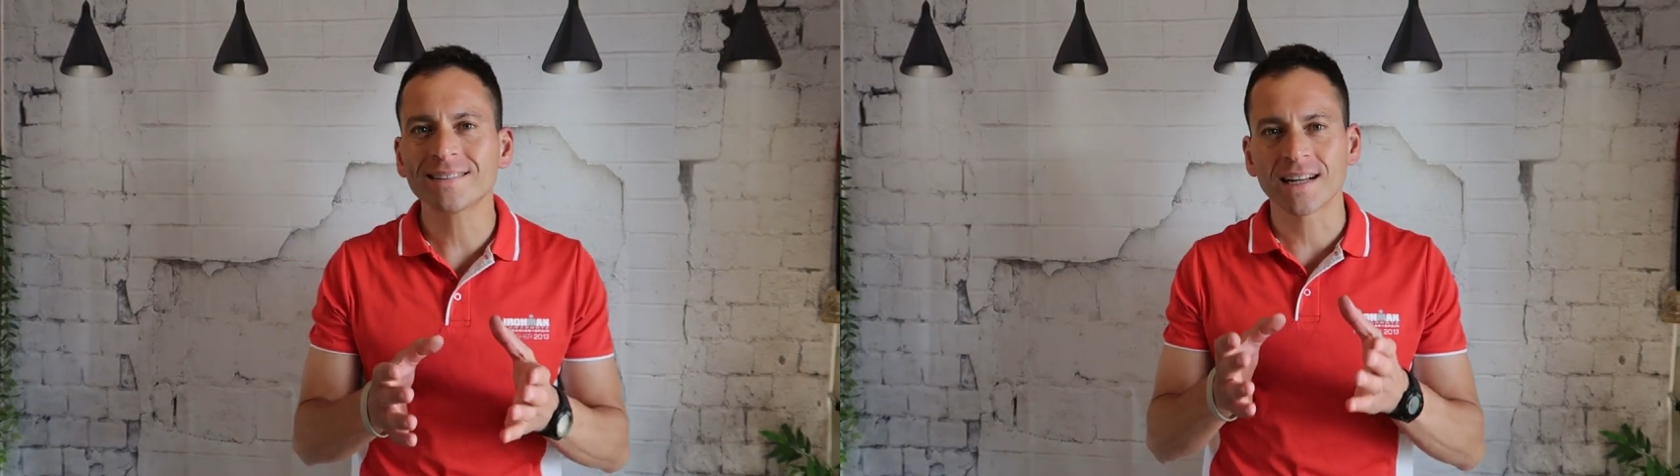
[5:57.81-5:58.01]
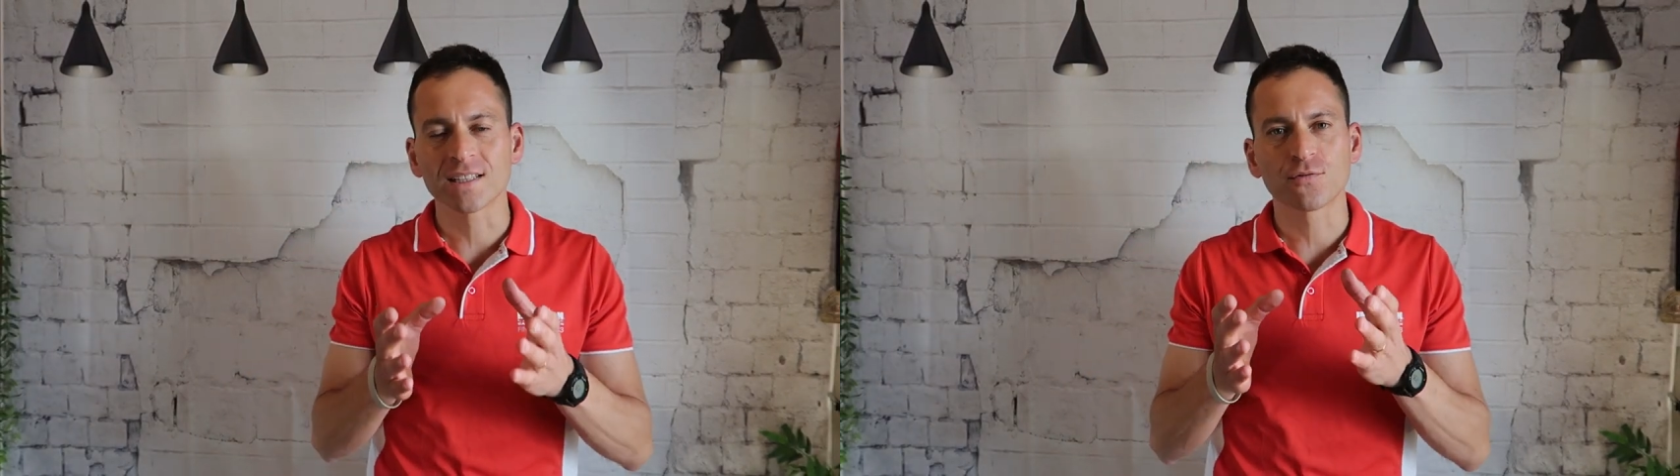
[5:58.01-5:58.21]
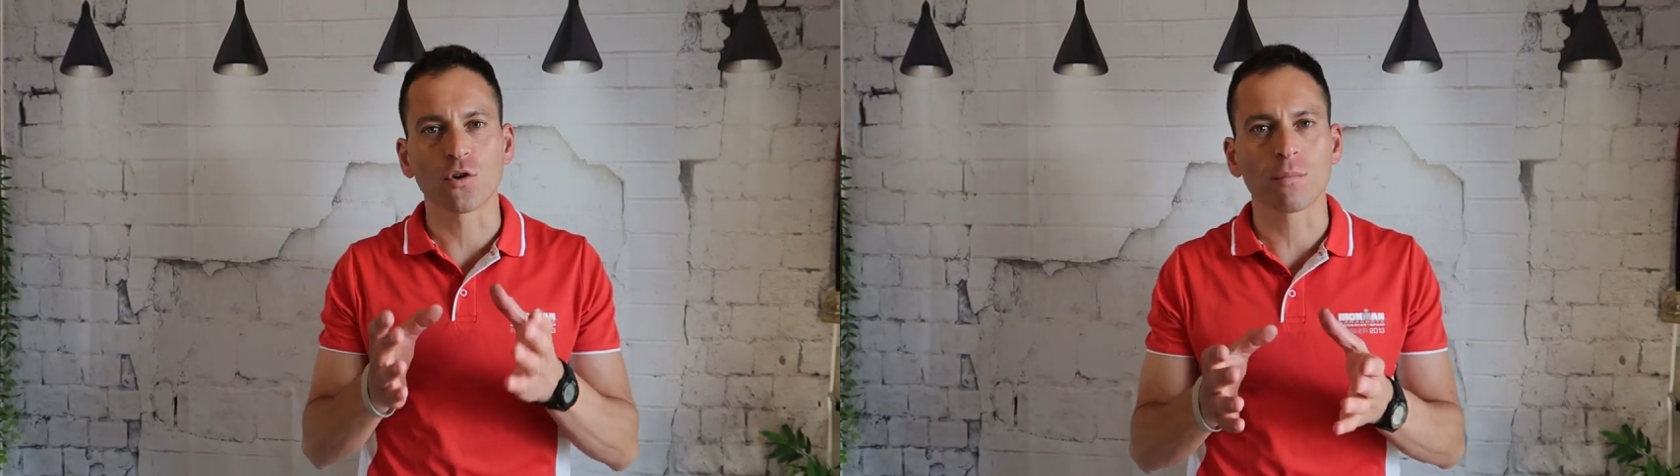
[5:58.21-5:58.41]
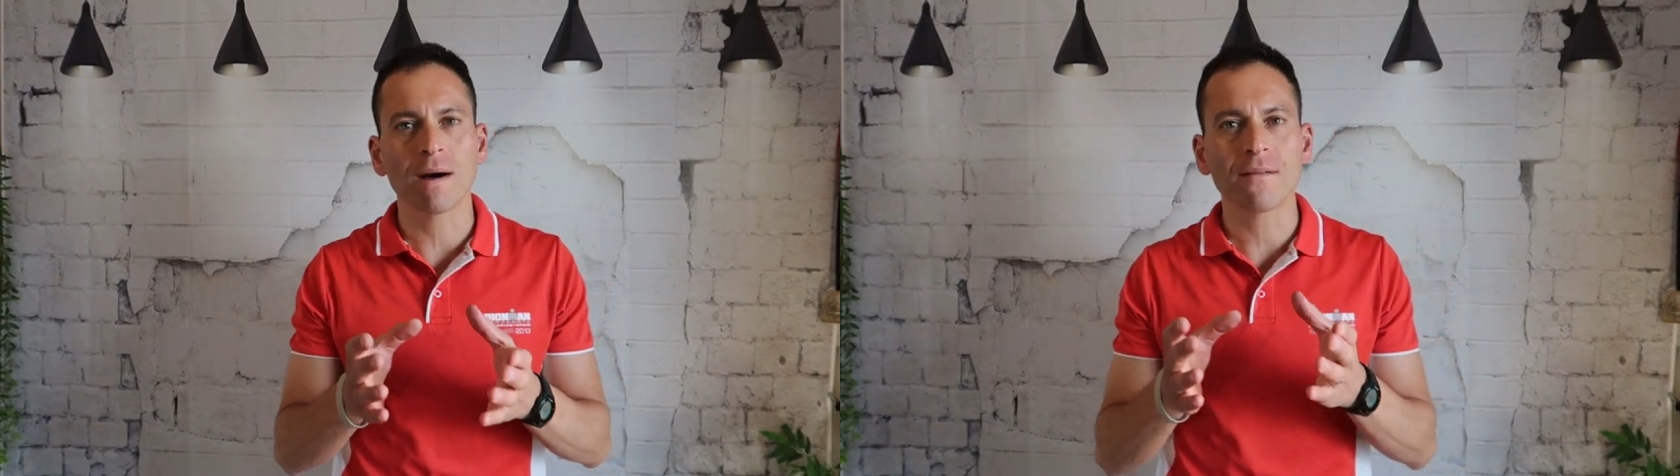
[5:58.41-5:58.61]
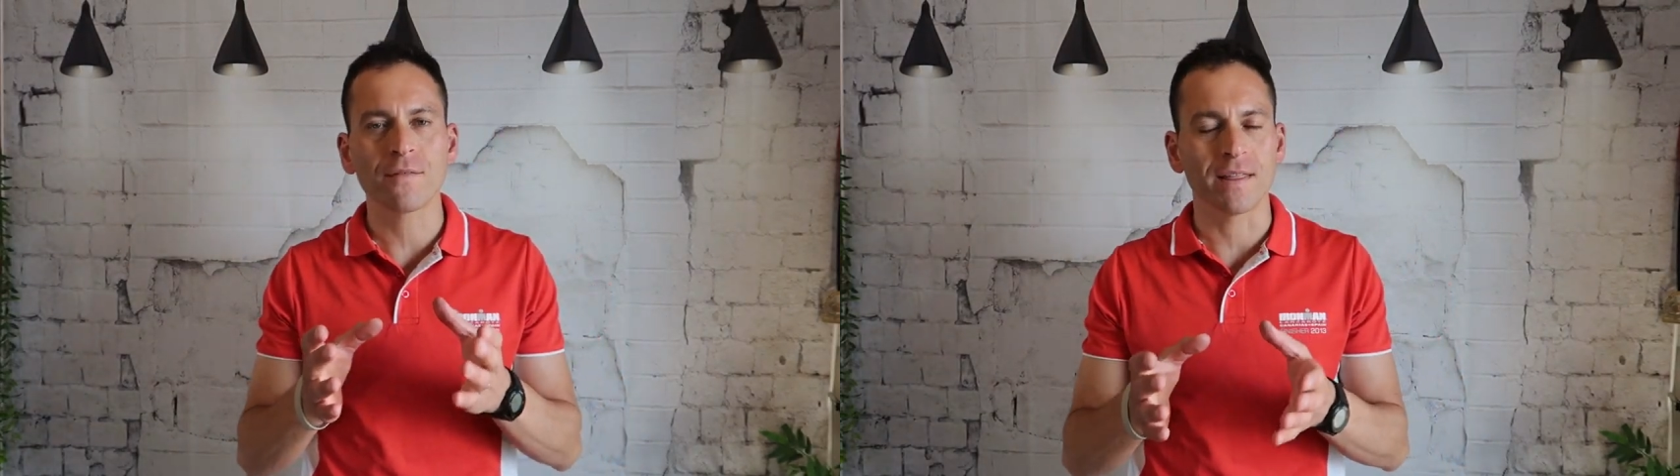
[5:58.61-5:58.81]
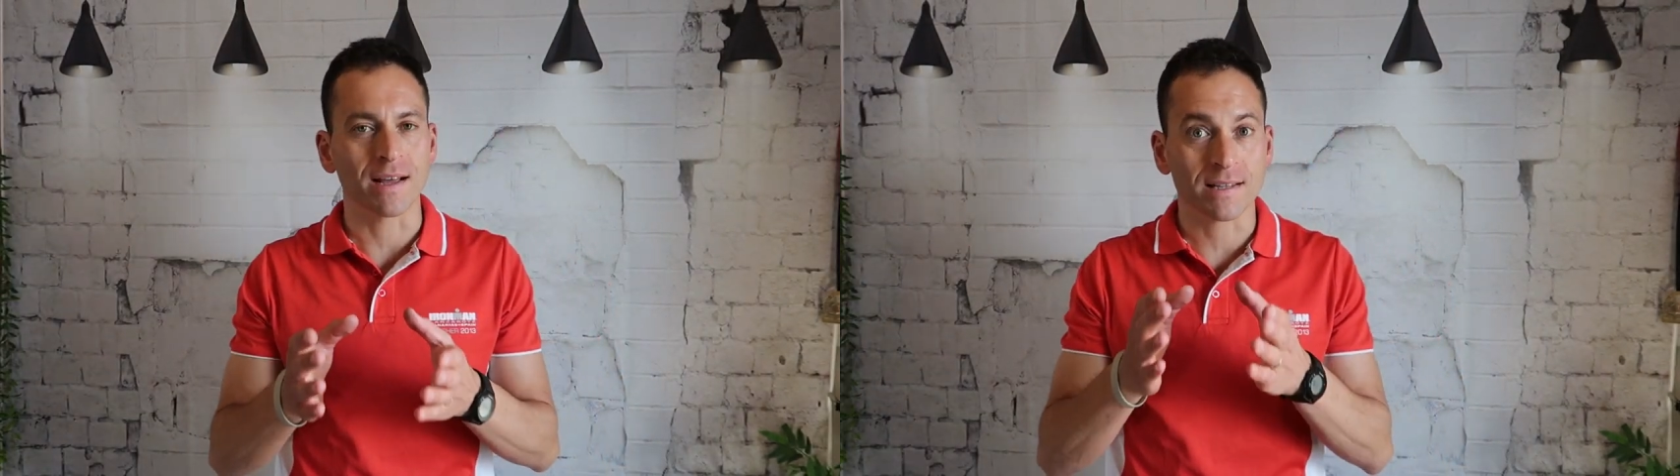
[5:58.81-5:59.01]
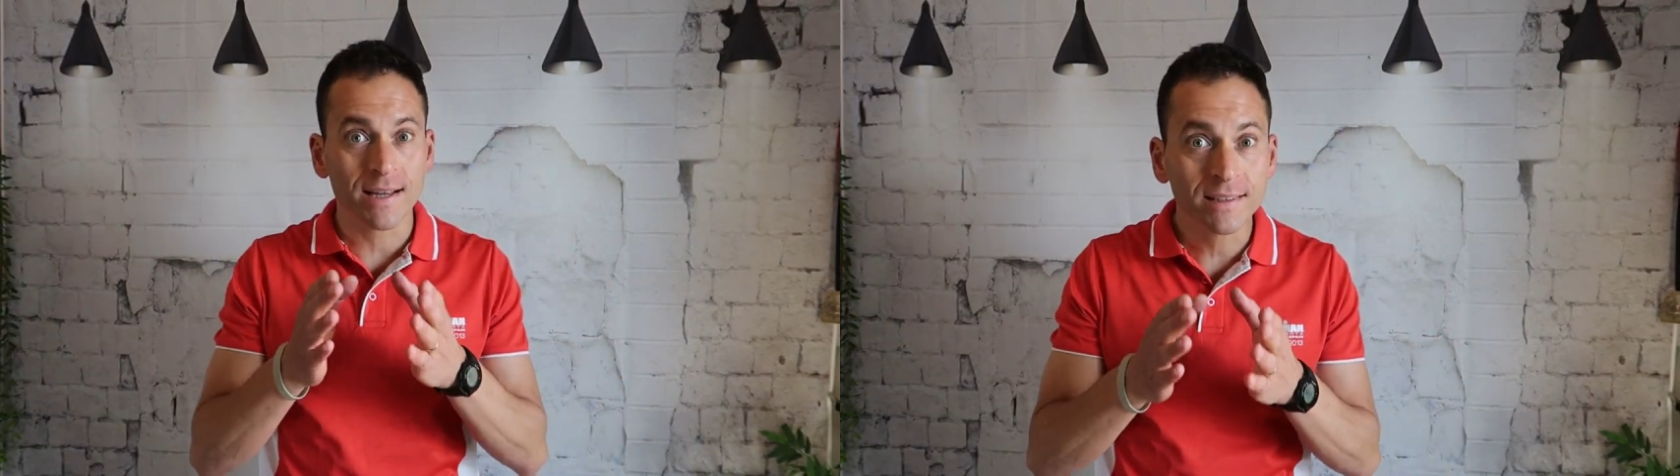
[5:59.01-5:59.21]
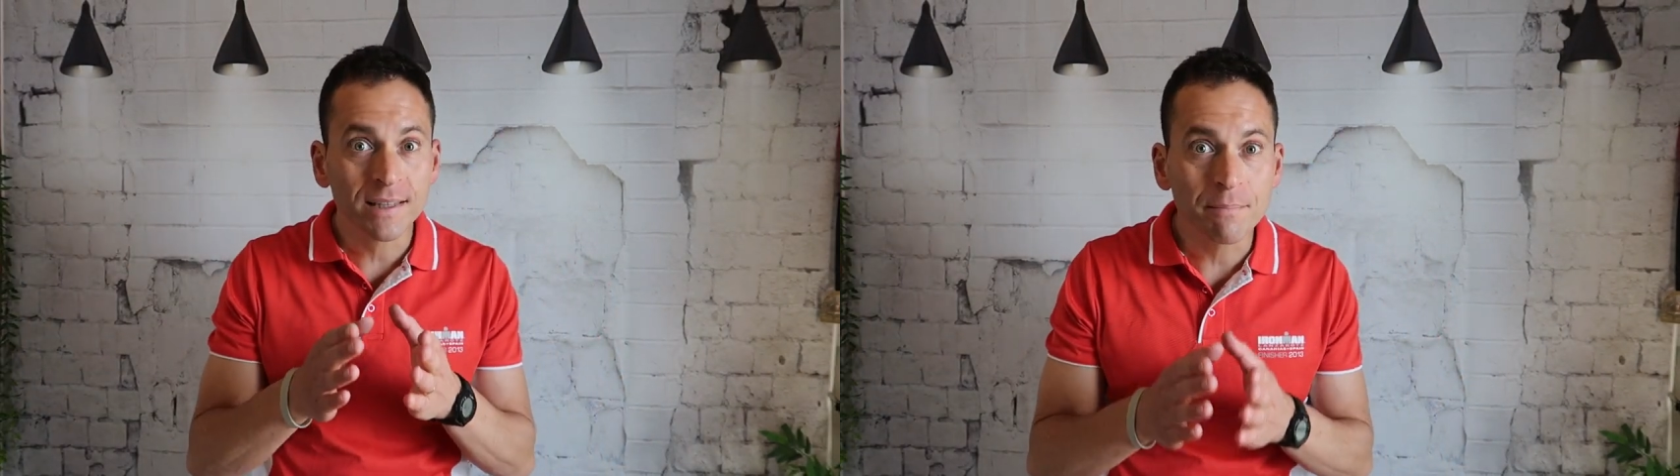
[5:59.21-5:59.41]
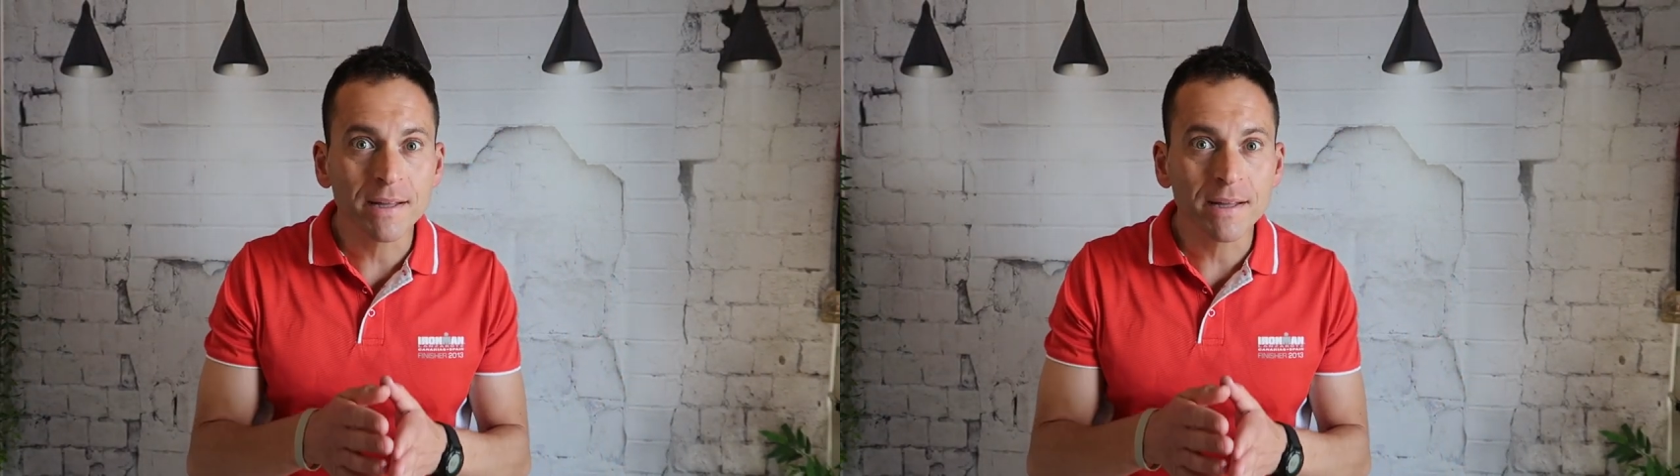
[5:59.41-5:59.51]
a transformar vidas. Este